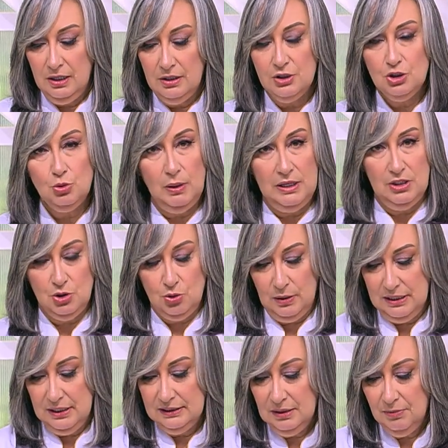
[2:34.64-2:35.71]
شويه
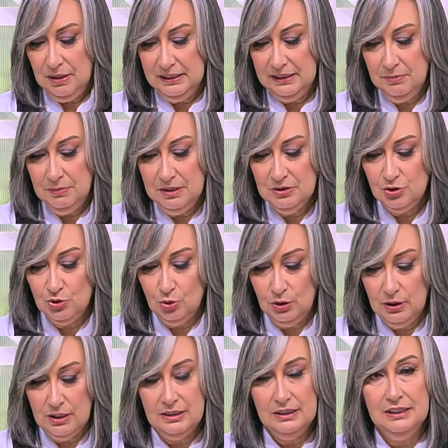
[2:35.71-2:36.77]
شويه طبعا كميه
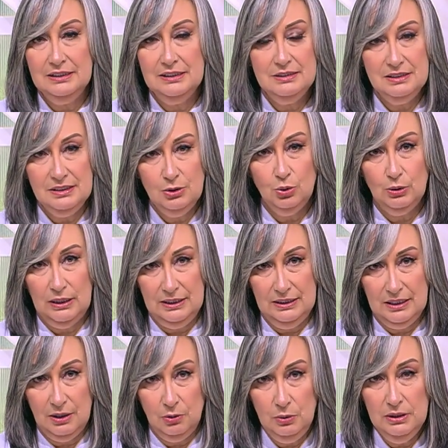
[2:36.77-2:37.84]
السكر اللي هنا دي
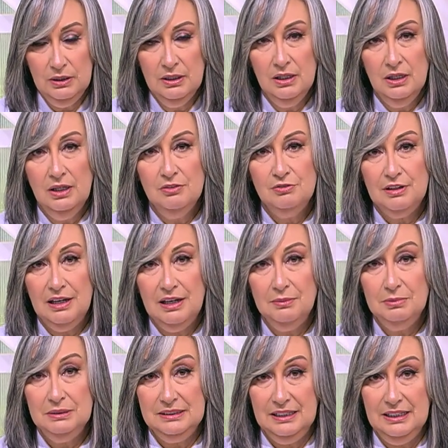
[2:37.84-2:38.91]
قليله قوي
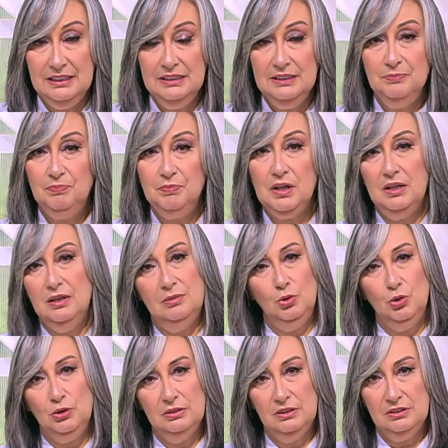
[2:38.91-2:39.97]
فبالتالي
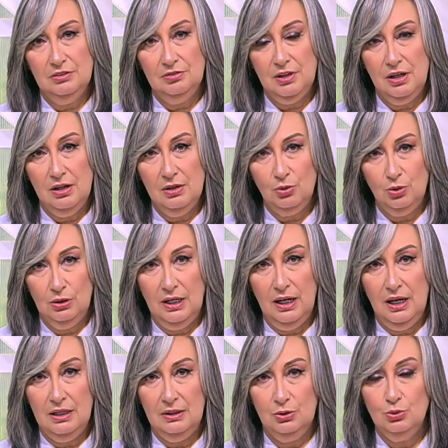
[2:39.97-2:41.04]
ممكن نضيفها
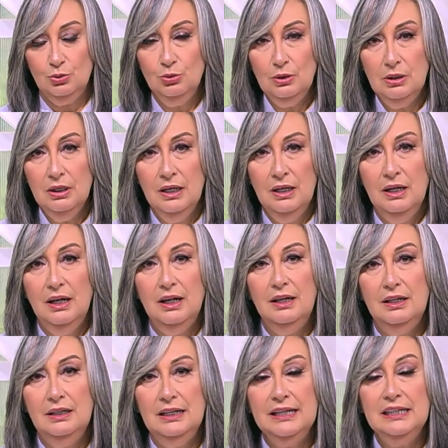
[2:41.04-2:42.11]
كلها على طول
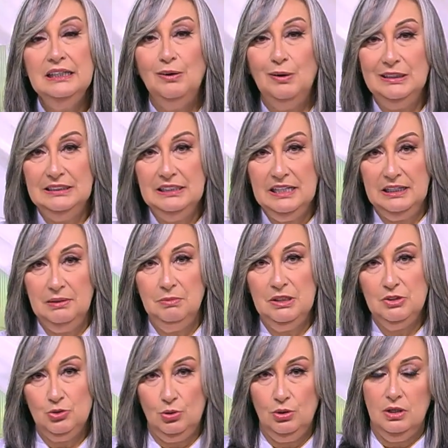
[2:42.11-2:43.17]
لكن لو عندنا كميه
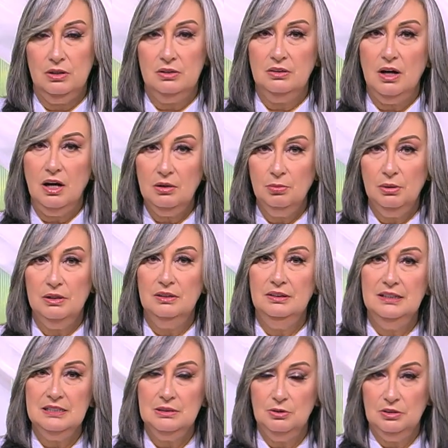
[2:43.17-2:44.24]
سكر اكبر
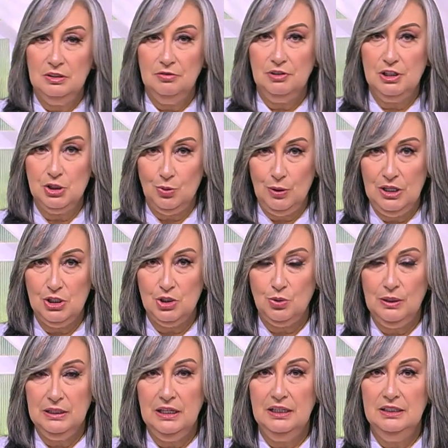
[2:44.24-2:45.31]
لازم نضيفها شويه
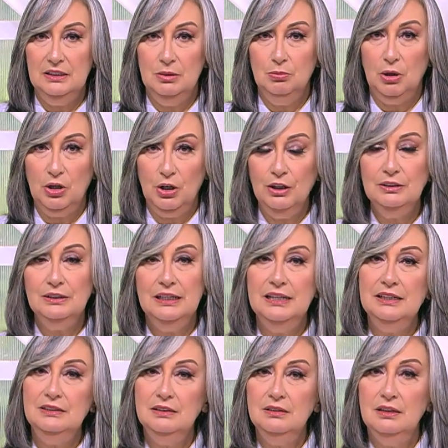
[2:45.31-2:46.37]
شويه للبياض
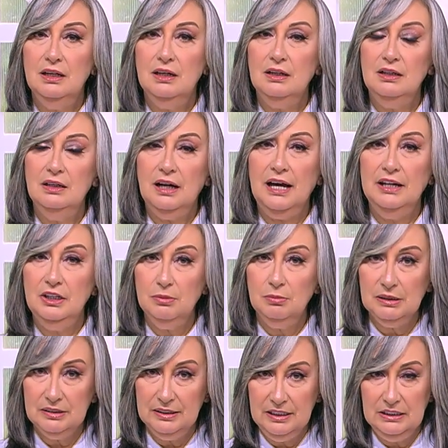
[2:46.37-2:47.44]
لان
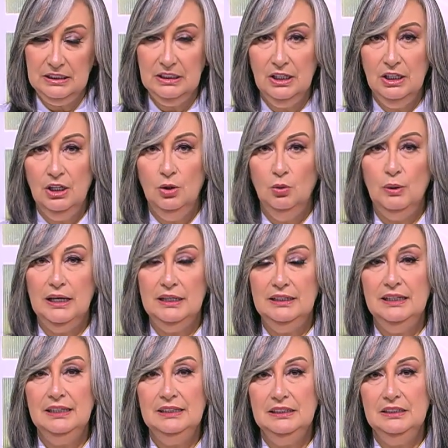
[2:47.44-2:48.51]
هيهبط تاني
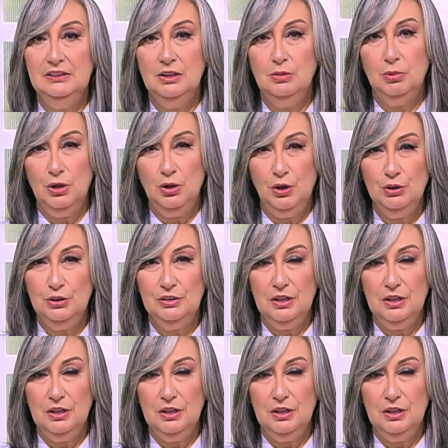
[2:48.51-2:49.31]
وهنلاقي ان البياض